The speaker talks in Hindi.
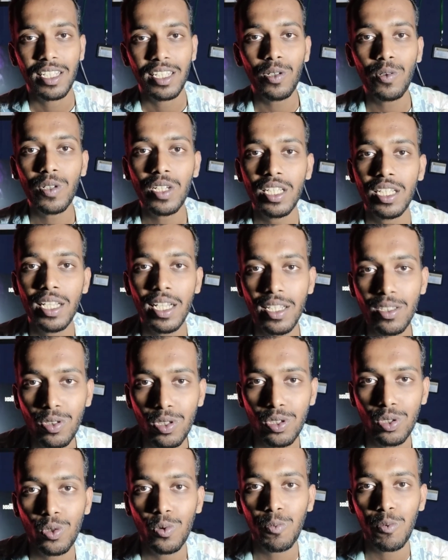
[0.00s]
क्योंकि ये
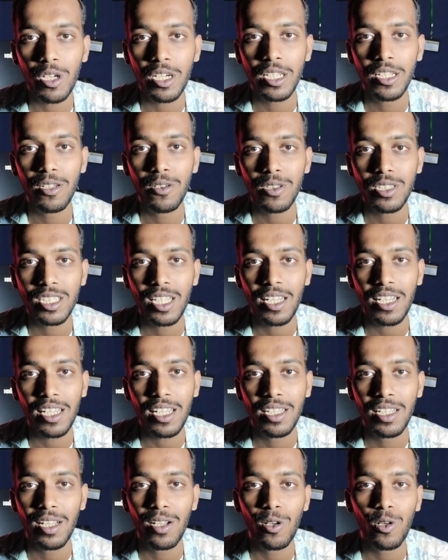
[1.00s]
जो सुपर हीरोज़ है
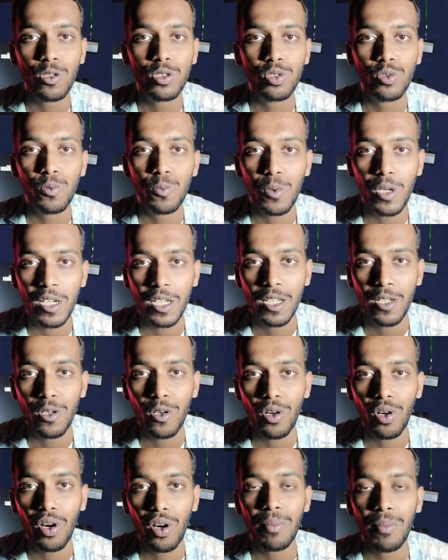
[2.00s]
ना ये लोग सुपर
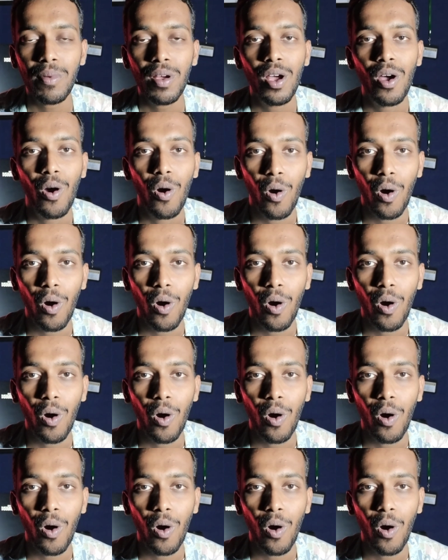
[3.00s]
हीरो कम